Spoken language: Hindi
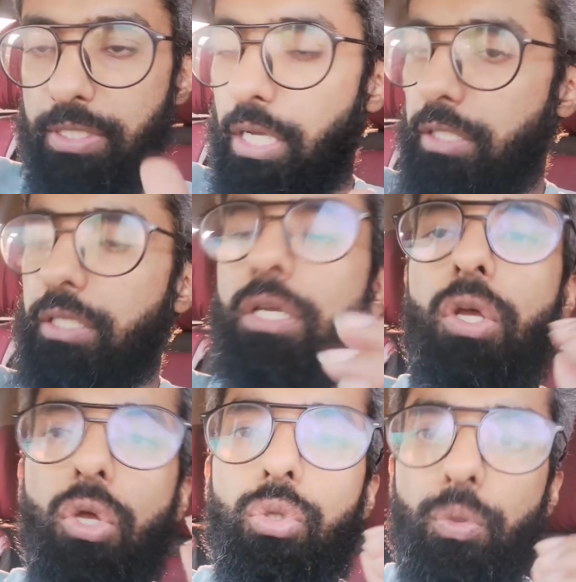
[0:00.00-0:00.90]
मतलब असलाहत की
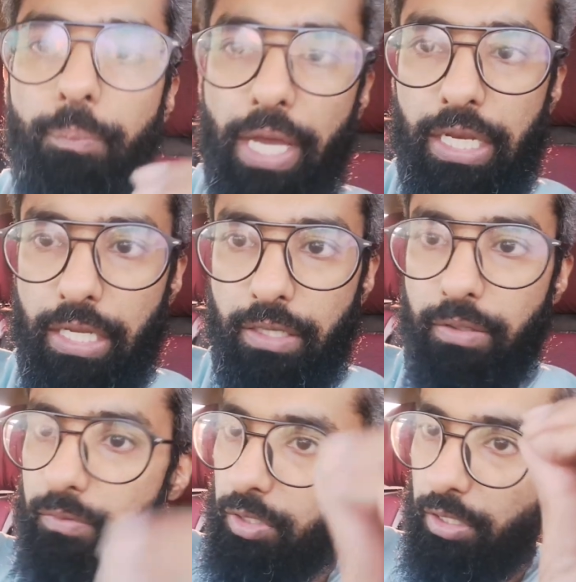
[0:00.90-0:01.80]
तो मैंने
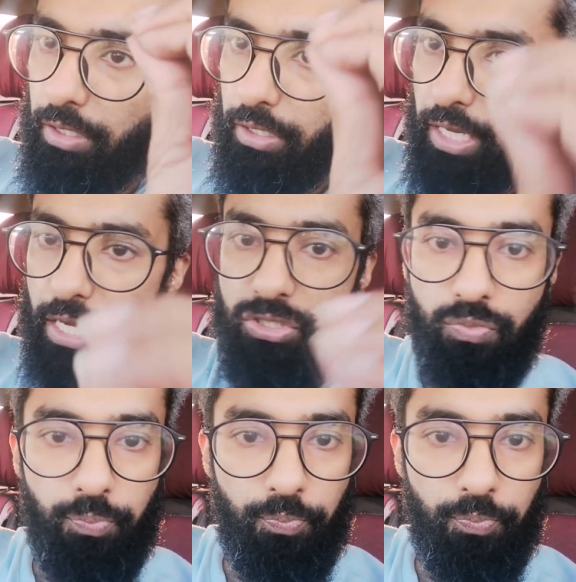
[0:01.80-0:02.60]
एक